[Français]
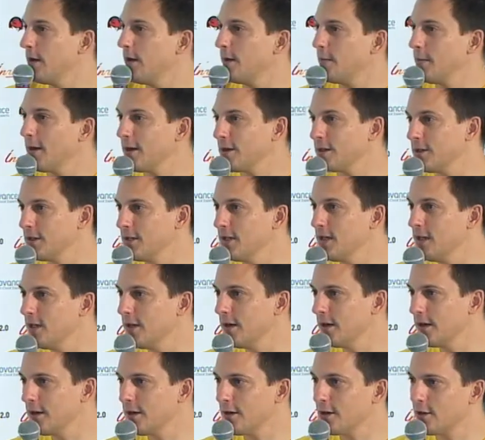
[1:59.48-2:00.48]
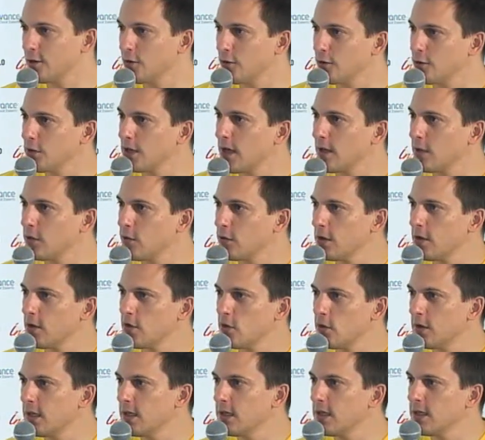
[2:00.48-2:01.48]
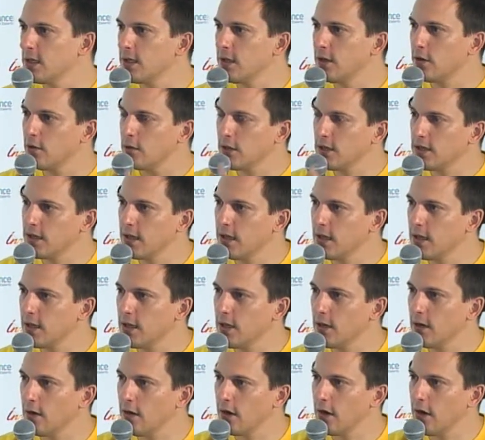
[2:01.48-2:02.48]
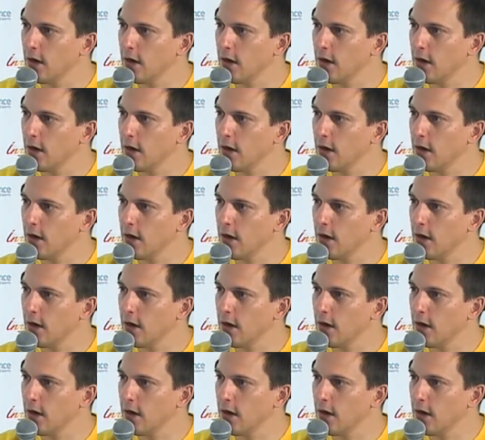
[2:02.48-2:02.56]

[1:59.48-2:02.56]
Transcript: merci. Euh, donc, tu as donné tous les sites. Donc, c'est Reader, mhm.